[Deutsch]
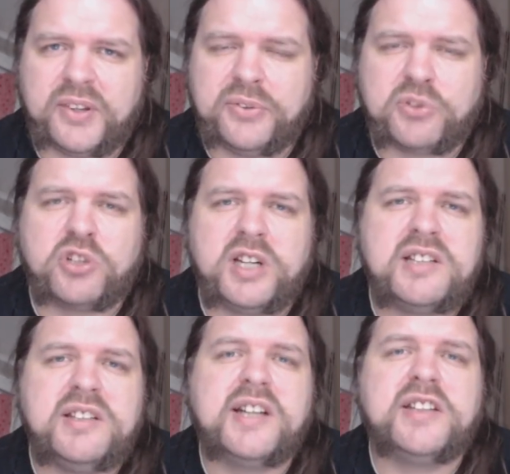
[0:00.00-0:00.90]
Das ist doch schon
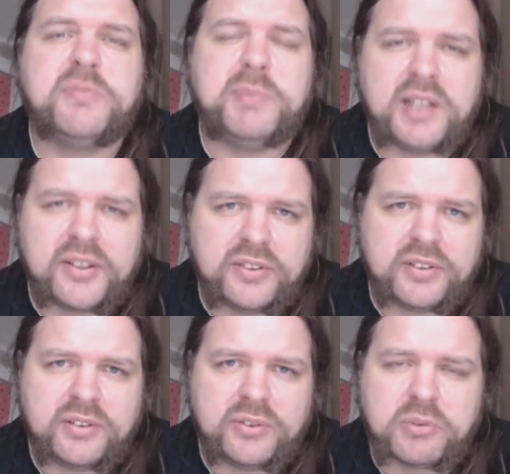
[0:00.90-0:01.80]
gleich negativ
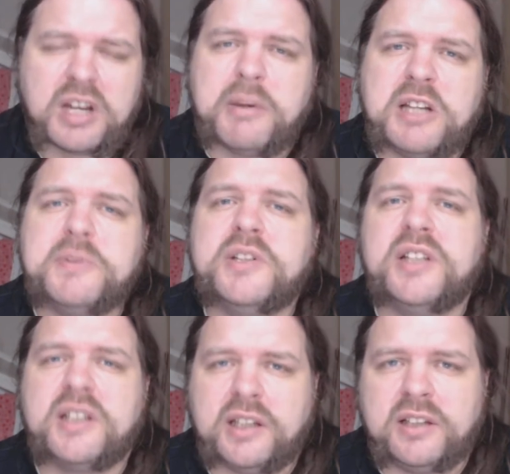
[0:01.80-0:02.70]
belastet. So kann man nicht
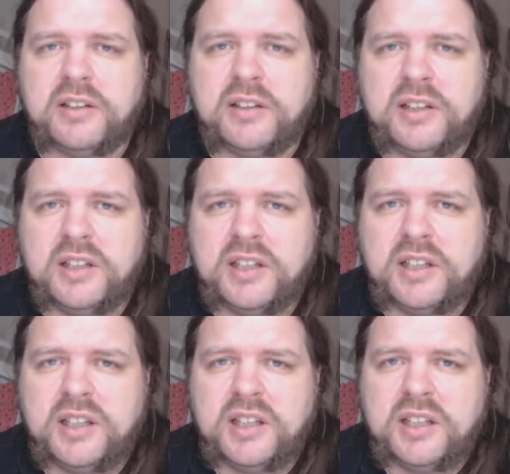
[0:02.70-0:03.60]
miteinander reden.
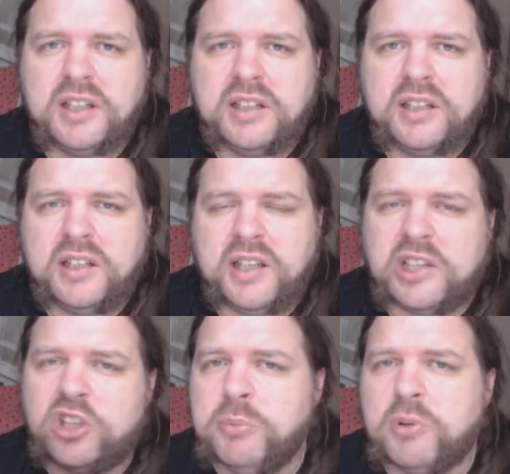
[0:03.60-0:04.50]

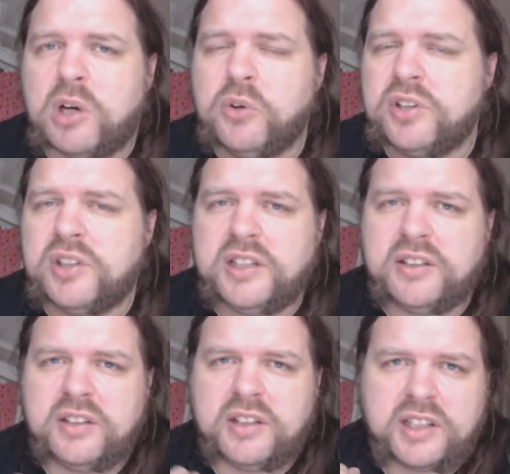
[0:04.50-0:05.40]
Ich komme doch auch nicht in
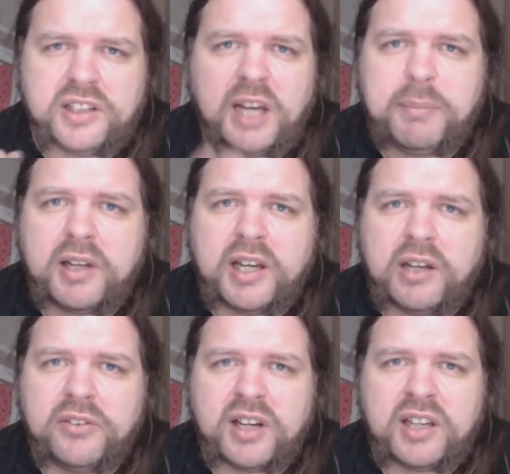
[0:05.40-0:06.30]
eine, in eine Kneipe
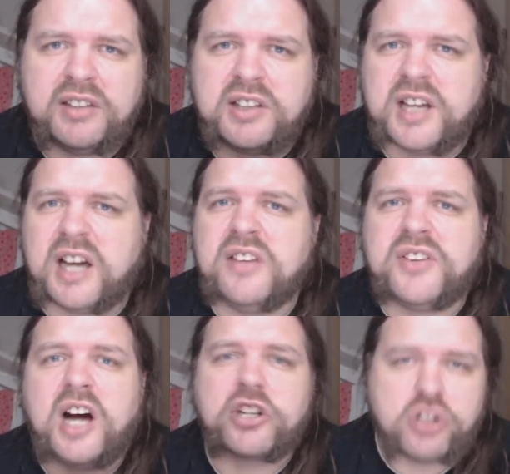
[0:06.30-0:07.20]
rein und sage, ihr seid
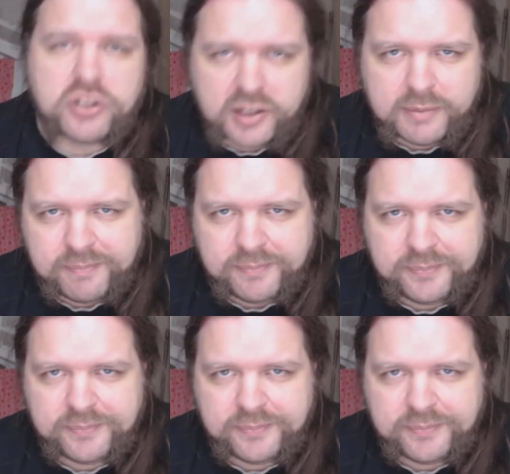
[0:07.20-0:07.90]
alles Arschlöcher.